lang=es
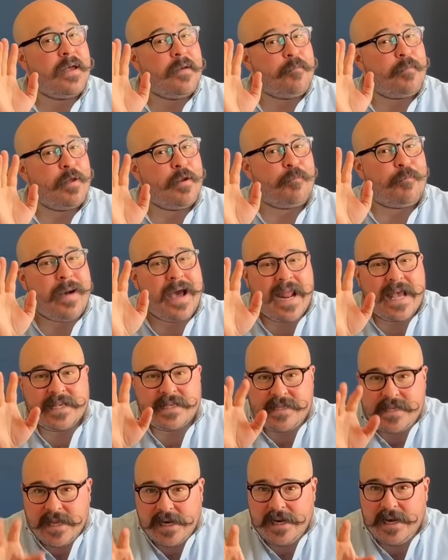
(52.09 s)
pero para
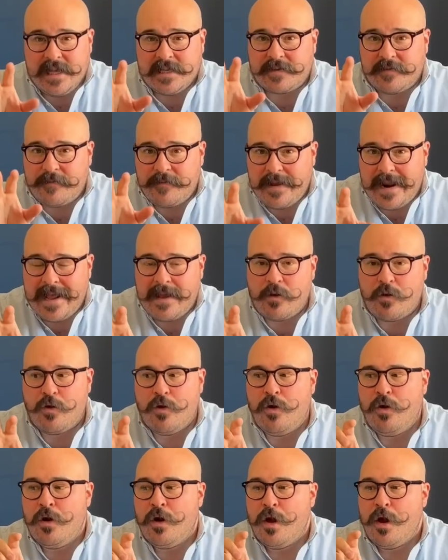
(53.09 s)
serles
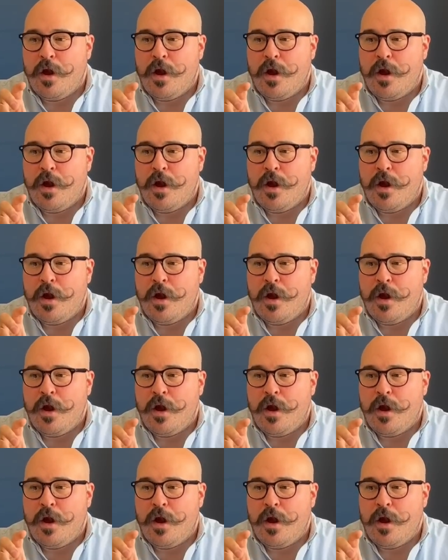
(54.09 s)
franco,